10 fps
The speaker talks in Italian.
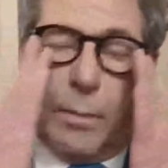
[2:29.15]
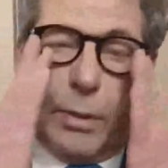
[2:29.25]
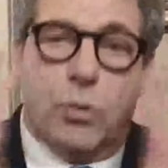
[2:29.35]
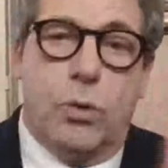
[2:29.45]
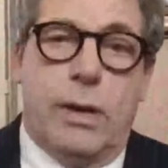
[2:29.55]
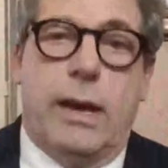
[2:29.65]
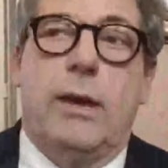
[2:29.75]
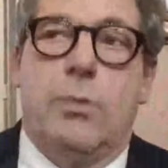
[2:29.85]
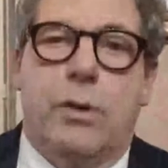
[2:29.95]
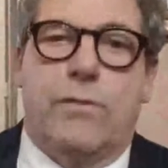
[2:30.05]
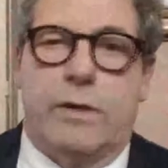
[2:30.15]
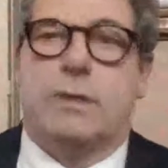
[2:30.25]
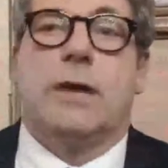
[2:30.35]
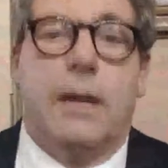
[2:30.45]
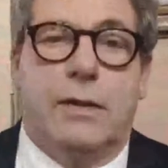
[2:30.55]
per cui è una
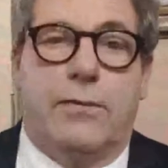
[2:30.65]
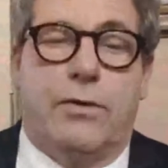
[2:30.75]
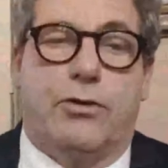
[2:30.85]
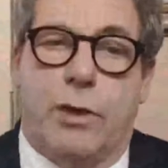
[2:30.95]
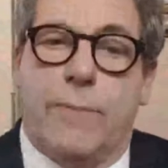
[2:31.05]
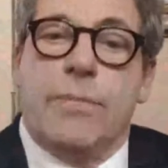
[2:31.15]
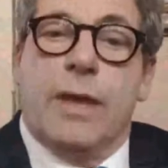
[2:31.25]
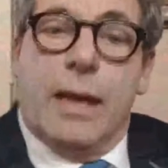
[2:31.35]
finanziaria difficile